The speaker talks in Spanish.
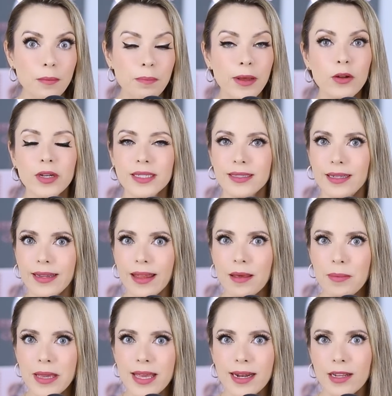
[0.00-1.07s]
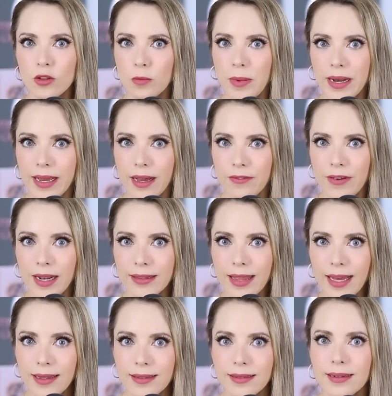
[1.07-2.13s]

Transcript: pero que si el día de mañana tu pareja falta,